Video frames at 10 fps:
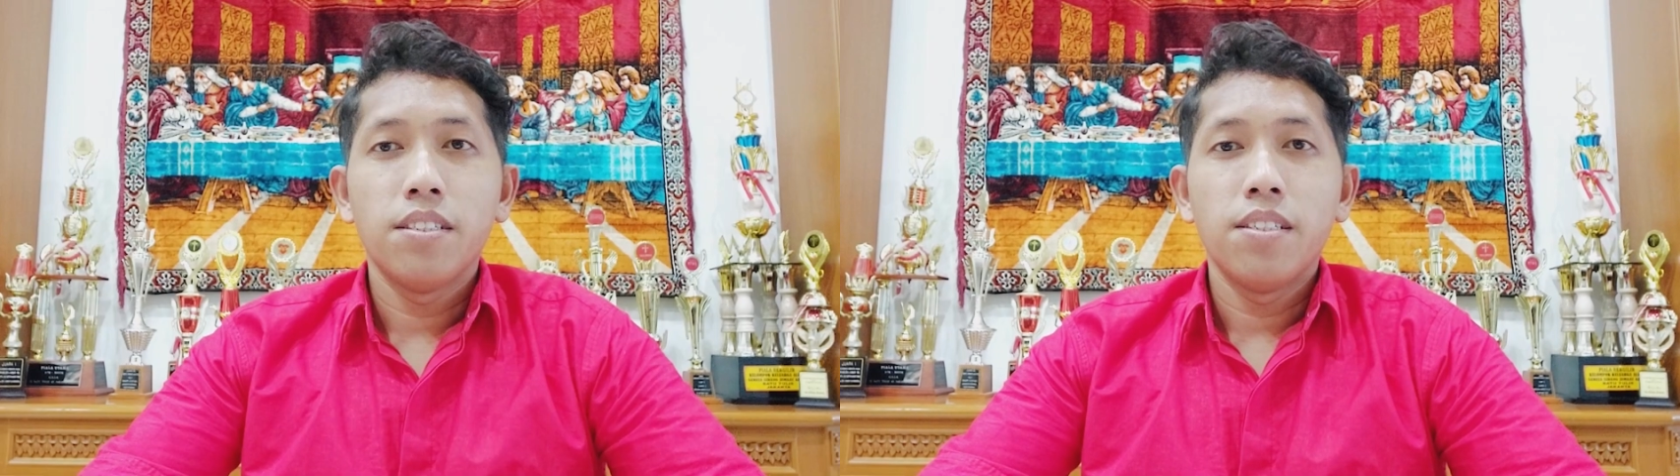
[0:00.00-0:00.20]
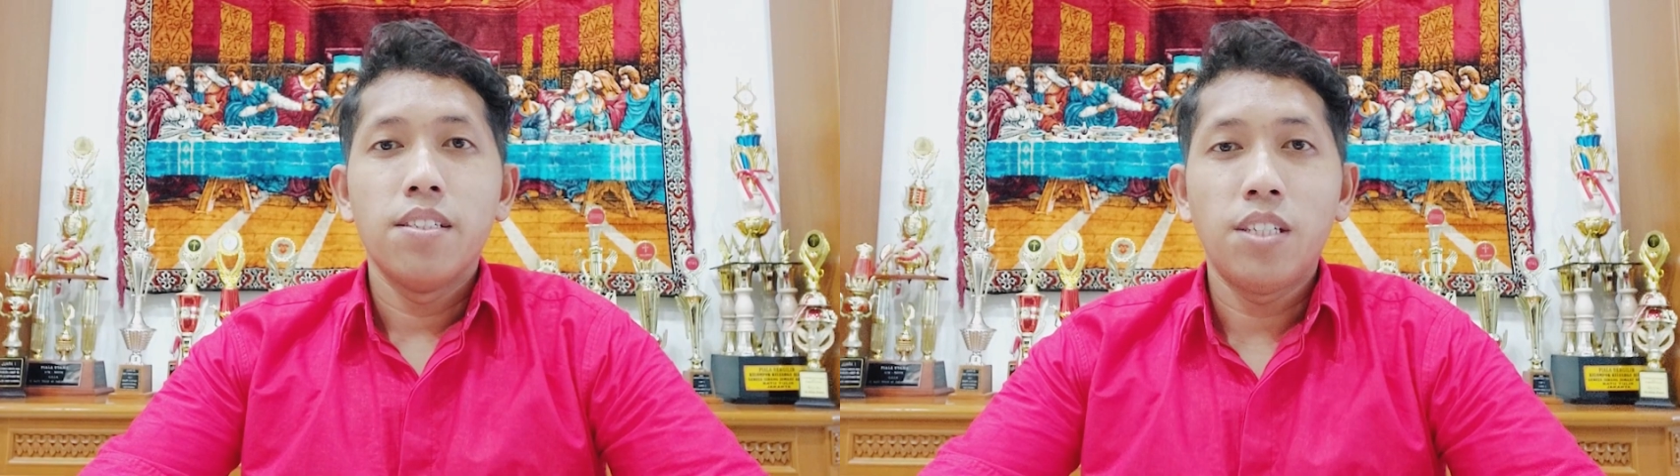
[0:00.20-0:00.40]

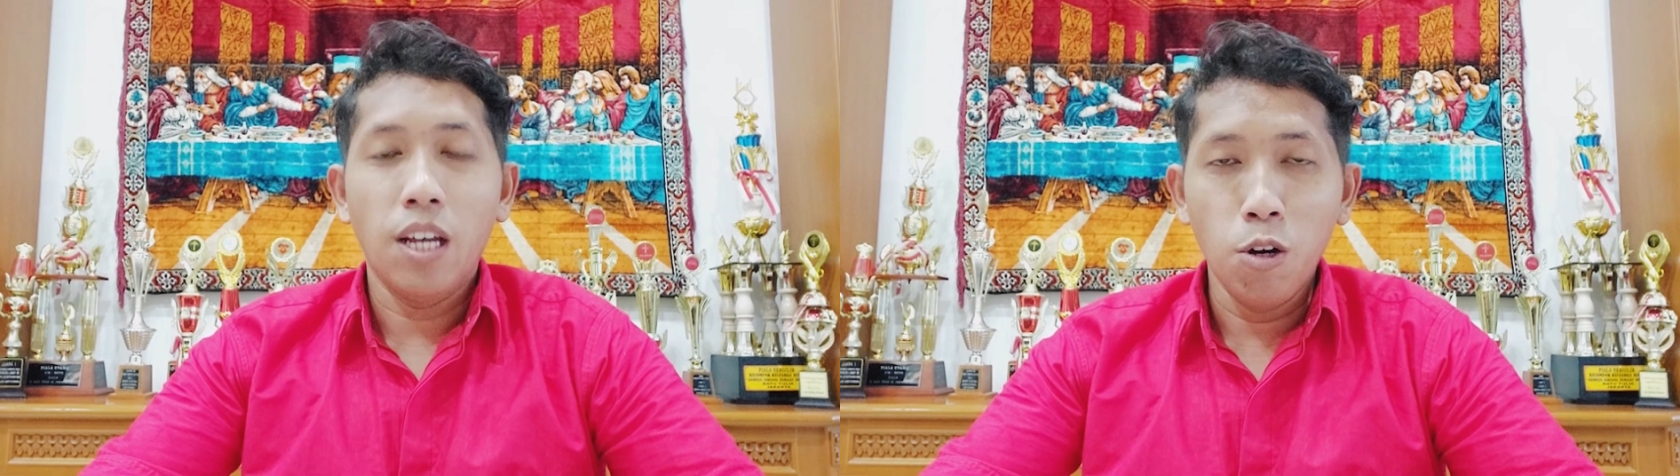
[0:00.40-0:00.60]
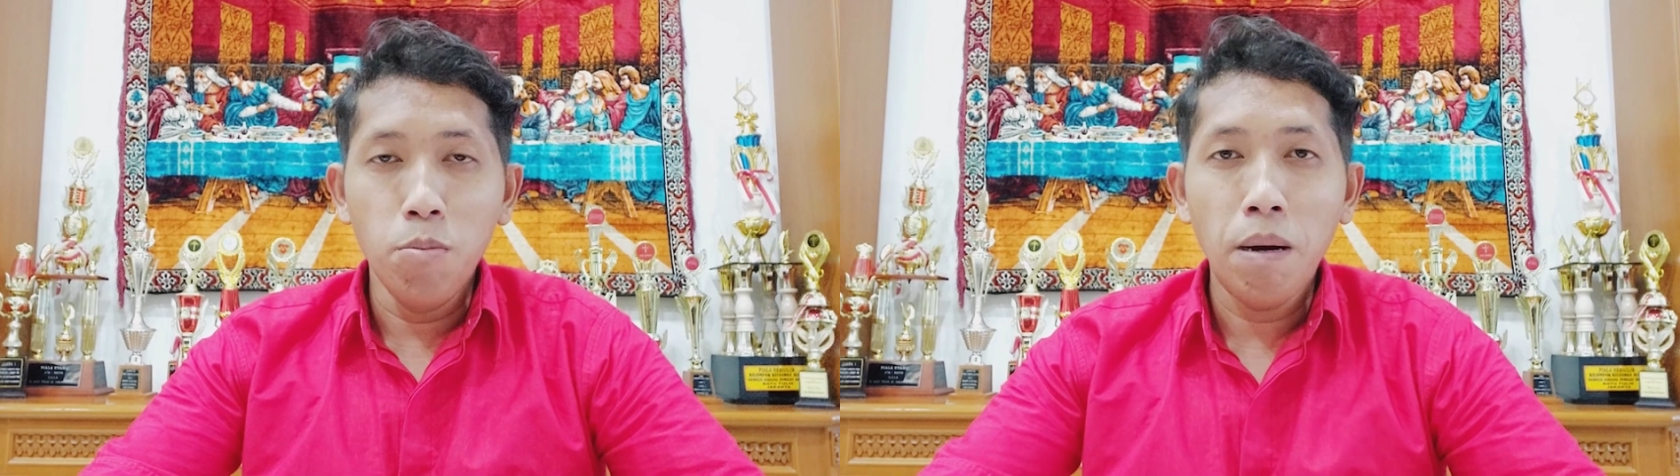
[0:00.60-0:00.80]

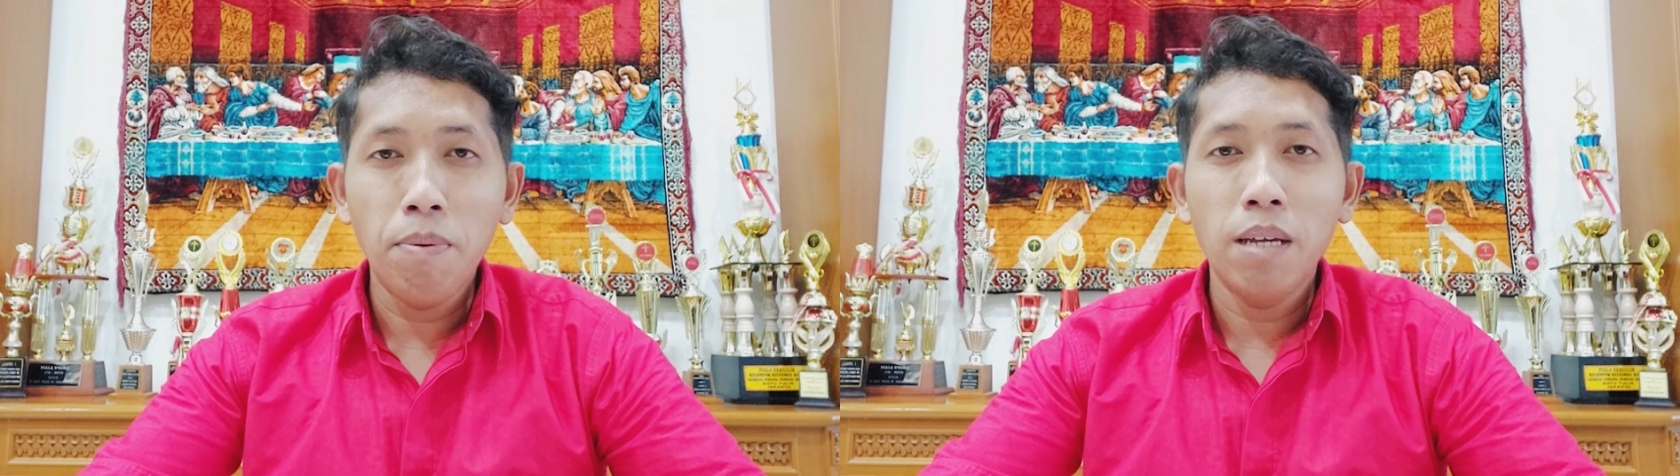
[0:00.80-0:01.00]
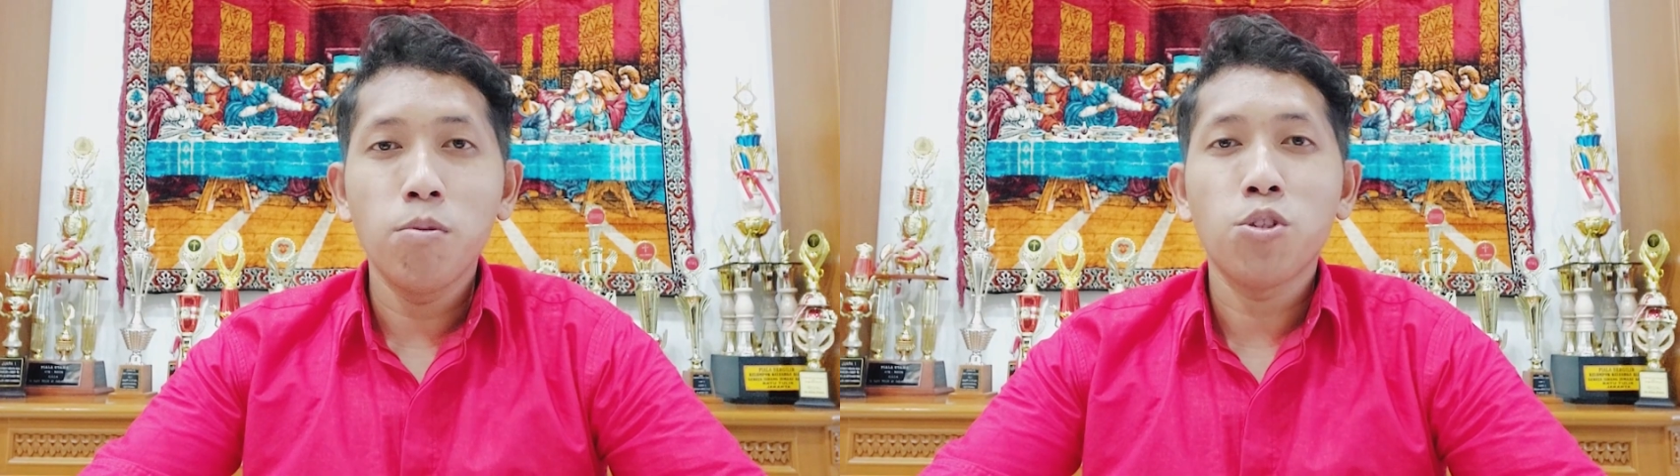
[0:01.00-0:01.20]
Shalom Bapak
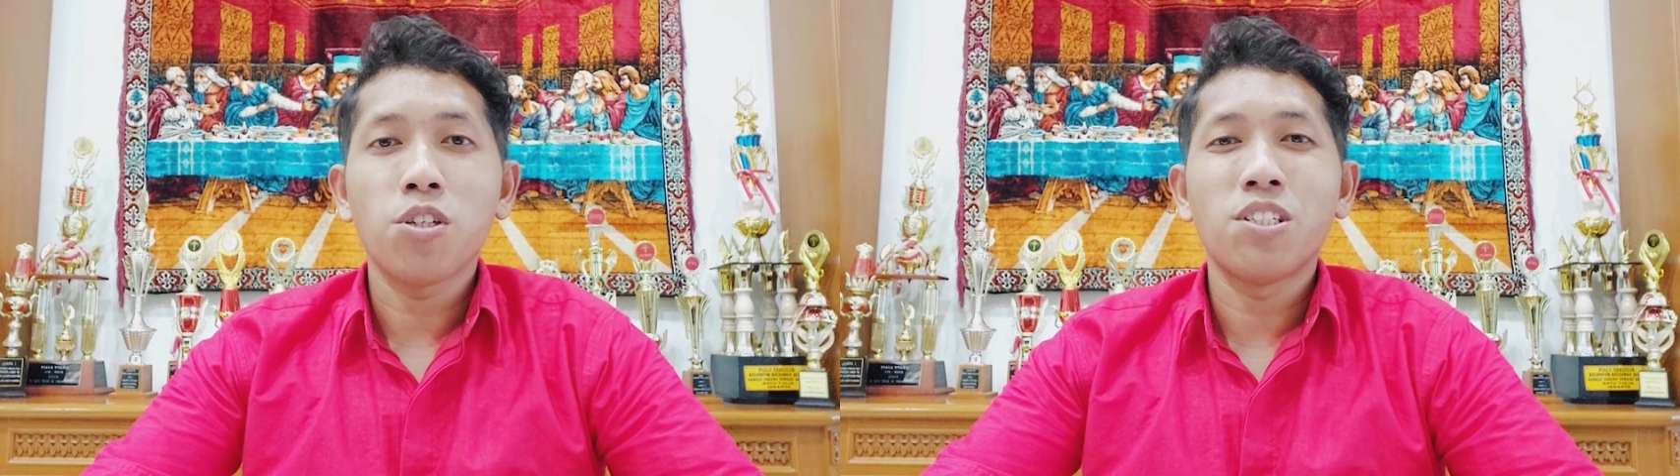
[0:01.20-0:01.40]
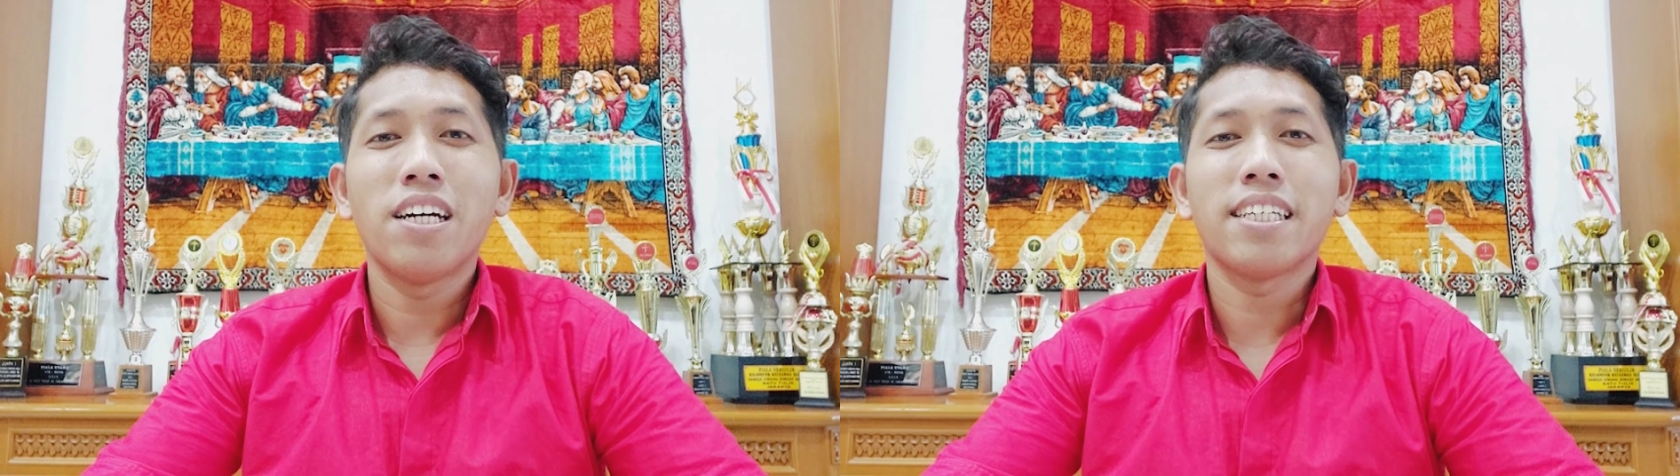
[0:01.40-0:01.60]
Ibu
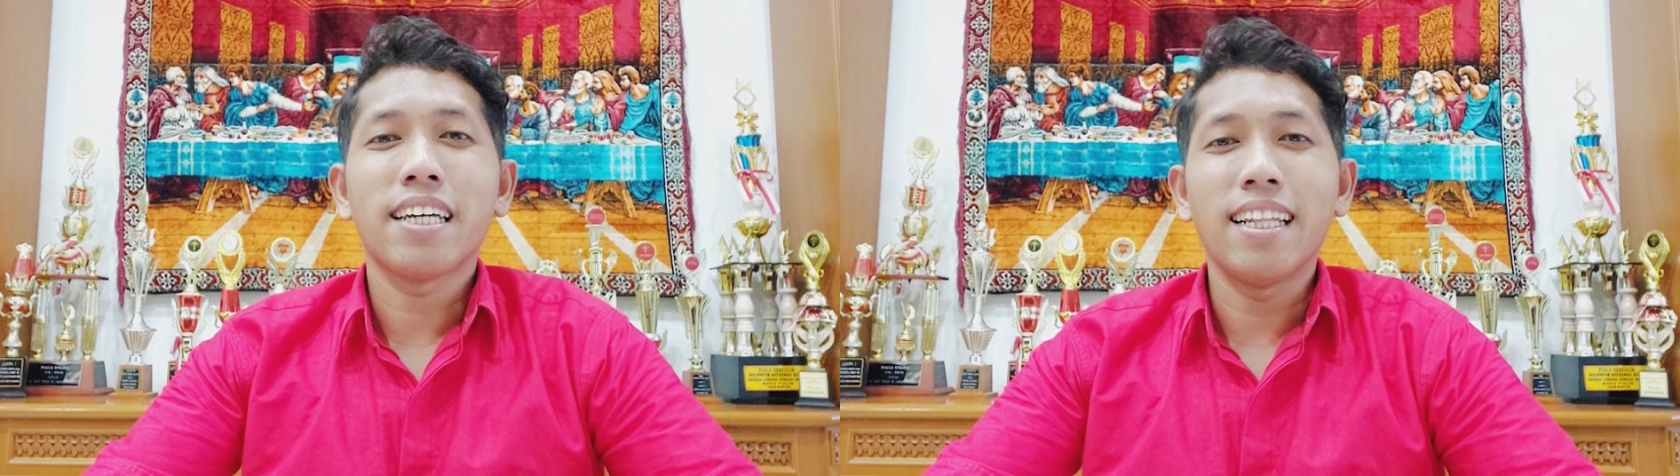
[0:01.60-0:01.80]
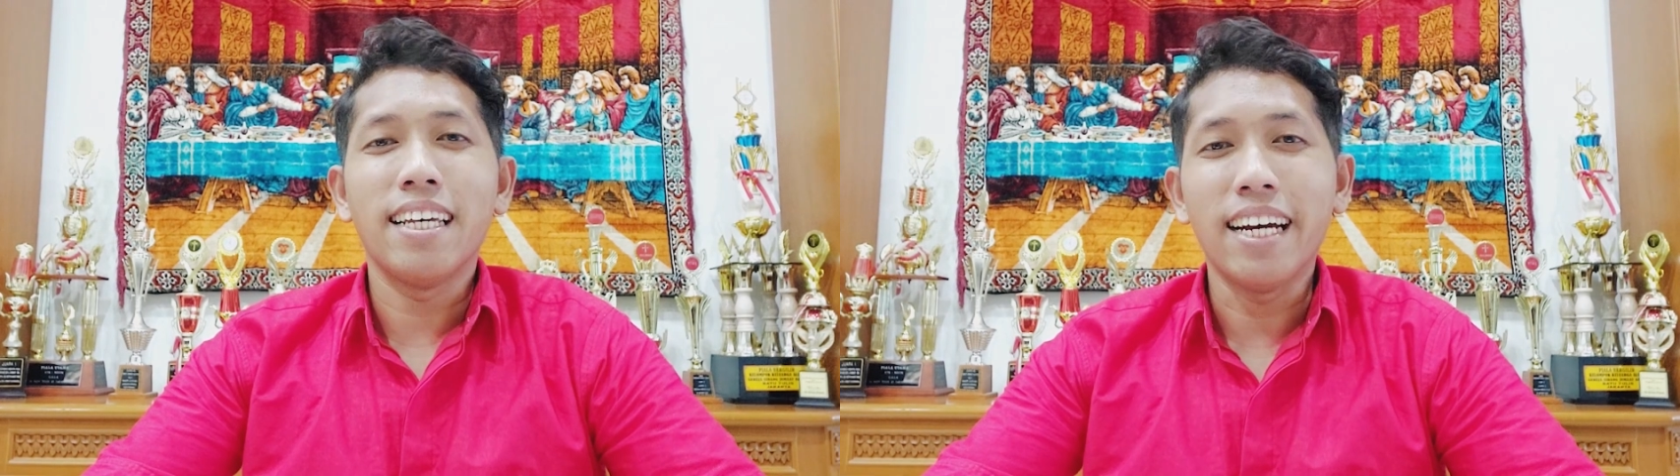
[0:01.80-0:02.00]
Saudara
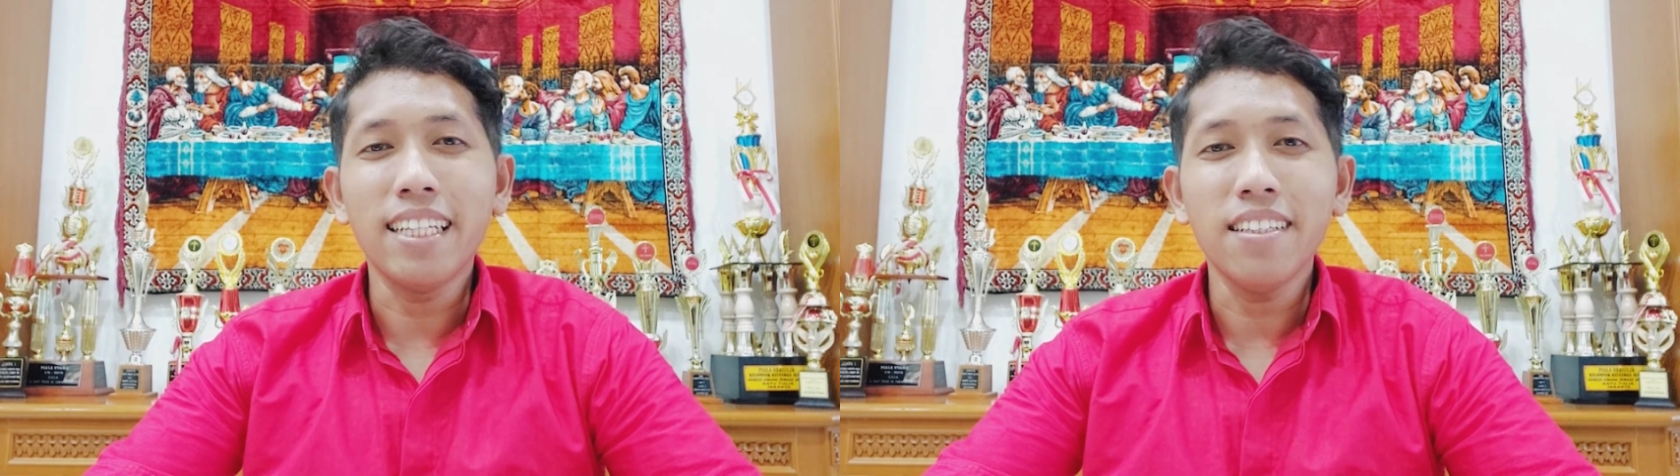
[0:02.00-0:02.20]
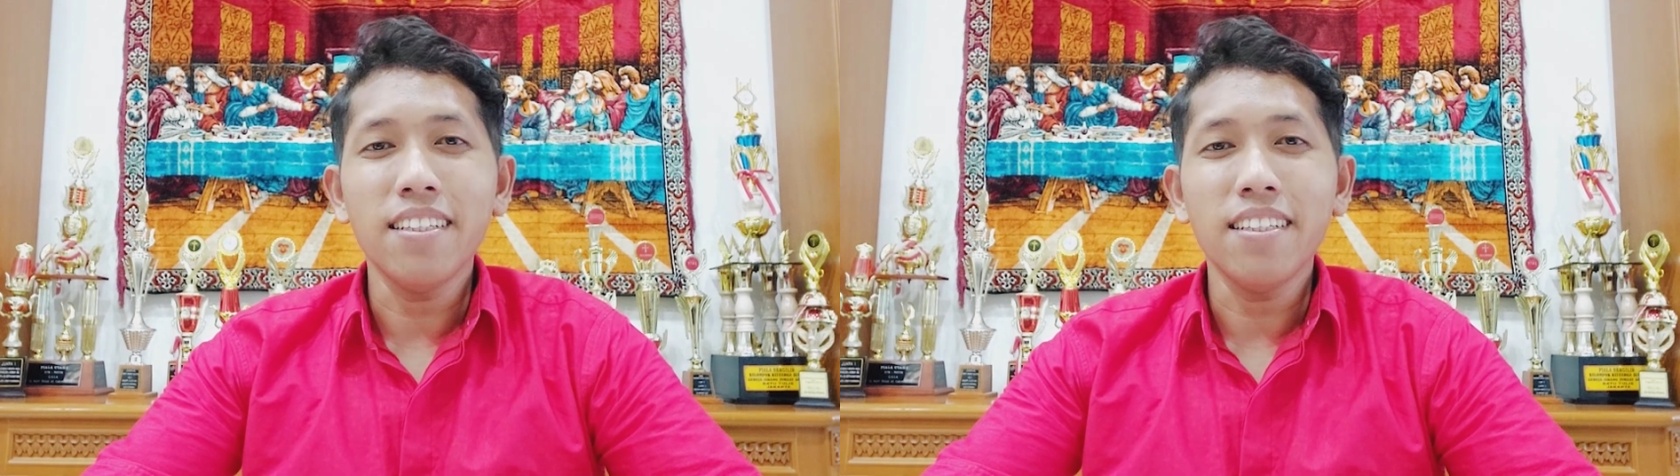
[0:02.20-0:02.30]
sekalian